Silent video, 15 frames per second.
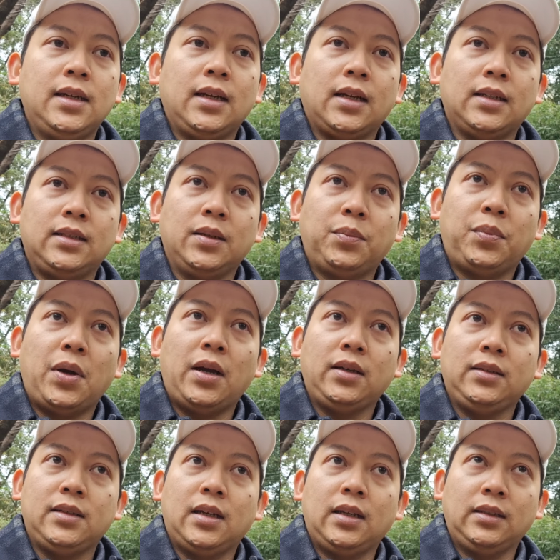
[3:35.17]
ke
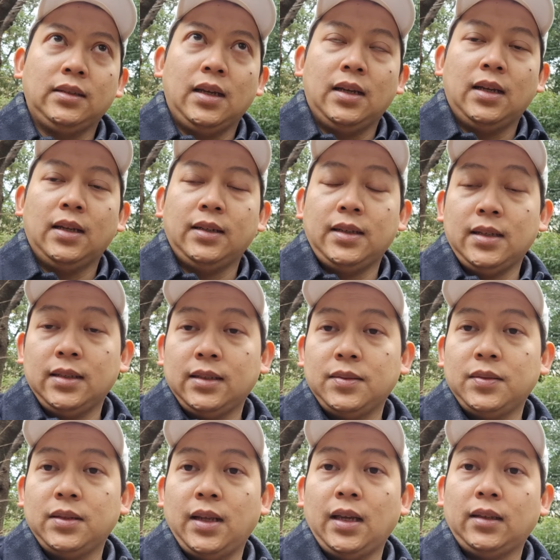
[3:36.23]
Jepang jalan-jalannya
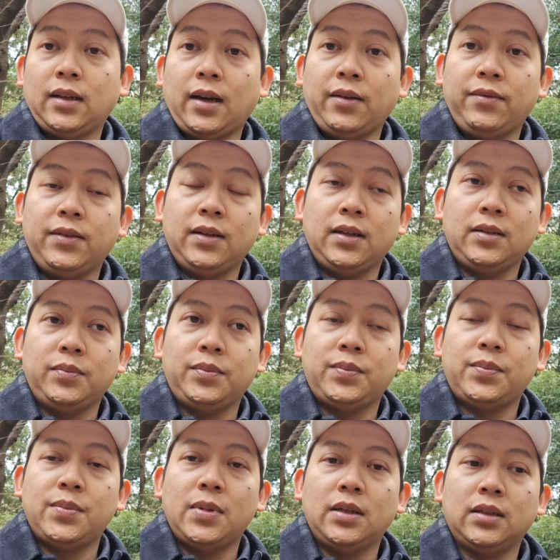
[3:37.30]
naik travel
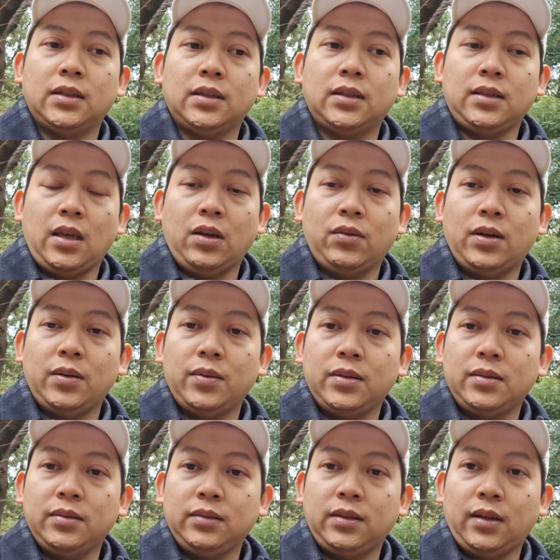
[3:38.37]
e, nyewa
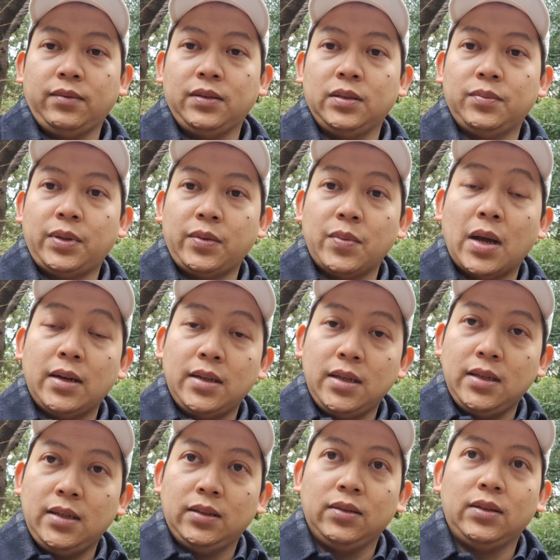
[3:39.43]
travel
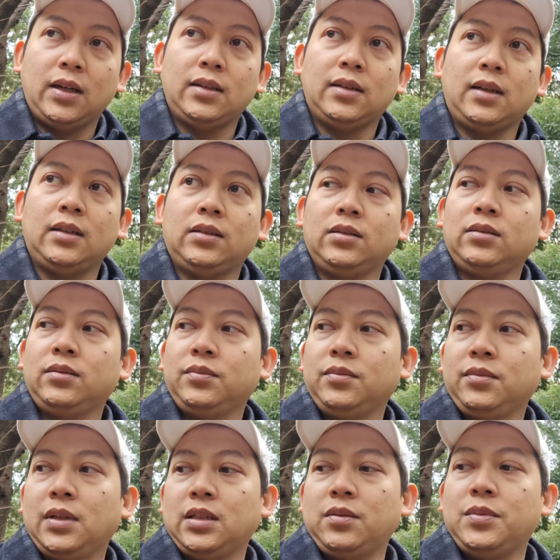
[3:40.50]
pribadi gitu kan nah itu
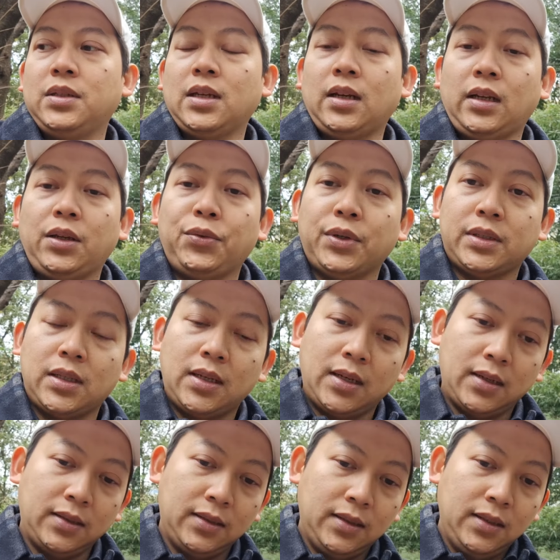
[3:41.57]
masih bisa request
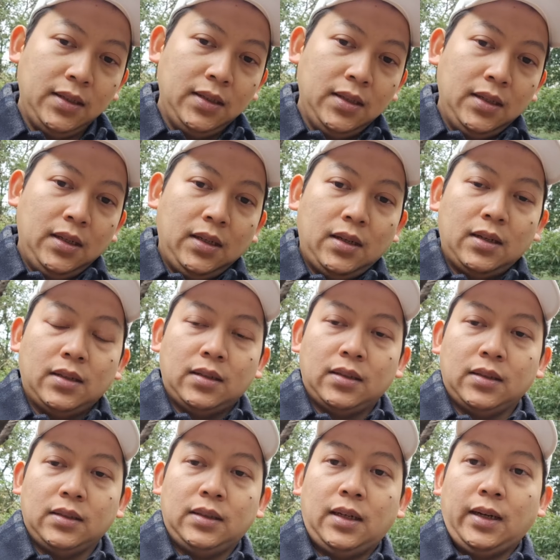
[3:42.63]
lah
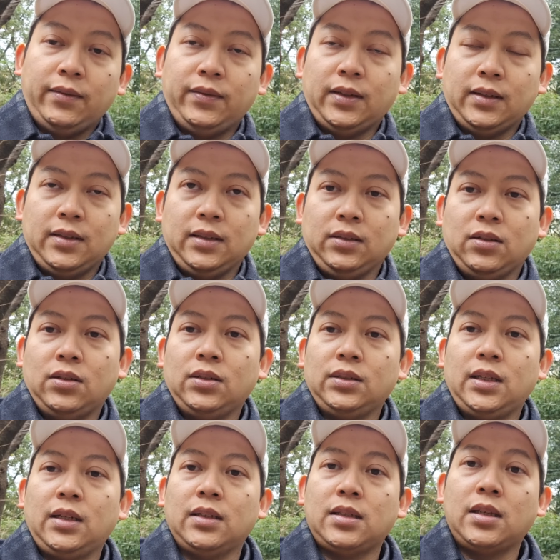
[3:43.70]
ke drivernya tolong
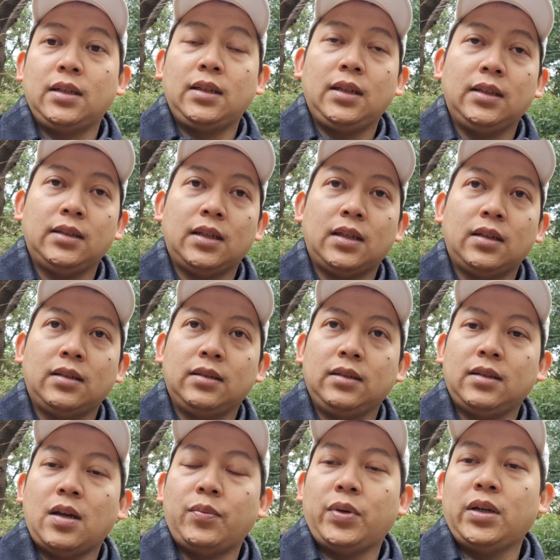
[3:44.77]
dikecilin
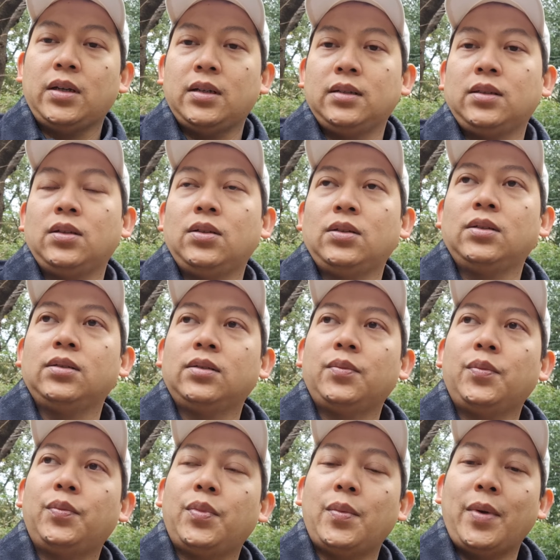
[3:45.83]
apa tolong
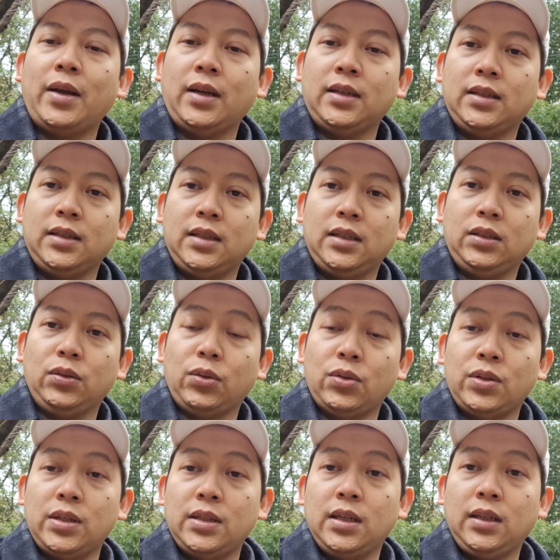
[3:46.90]
pemanasnya
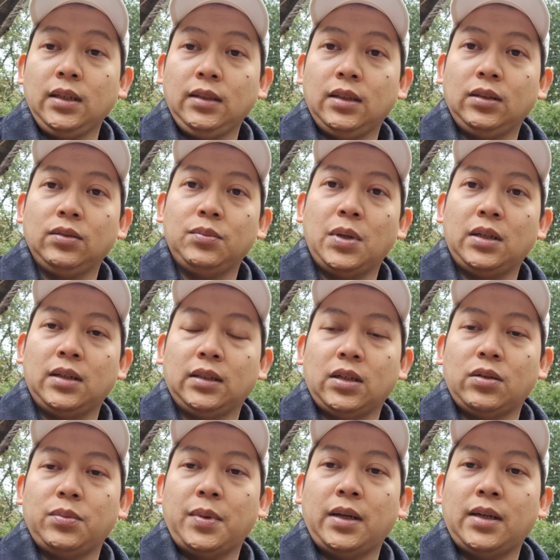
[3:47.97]
diturunin dikit gitu biar nggak
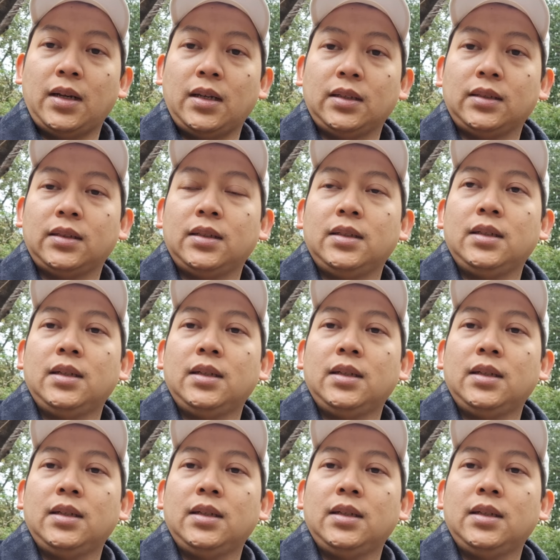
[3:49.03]
terlalu panas